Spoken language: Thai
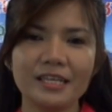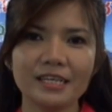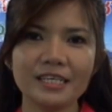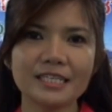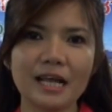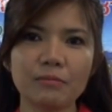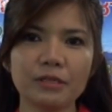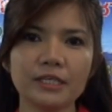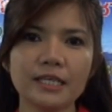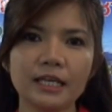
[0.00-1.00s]
อย่างที่
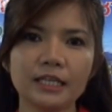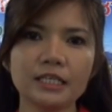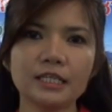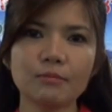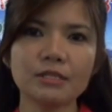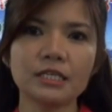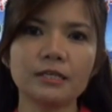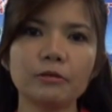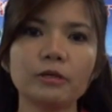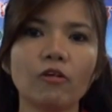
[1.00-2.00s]
3เลยก็อยากให้เฮือนำเสน
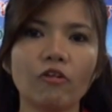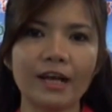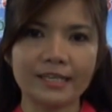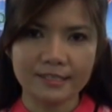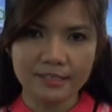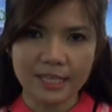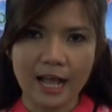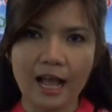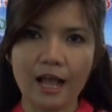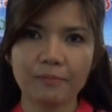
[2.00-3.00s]
อเรื่องของการศึกษา